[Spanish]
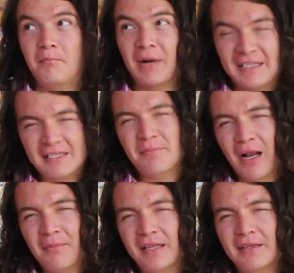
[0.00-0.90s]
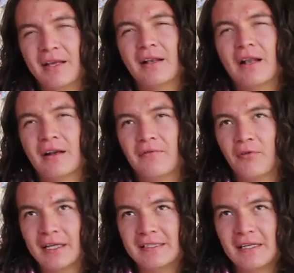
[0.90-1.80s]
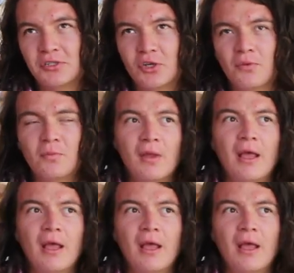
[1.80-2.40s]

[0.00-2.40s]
principalmente es la reforestación.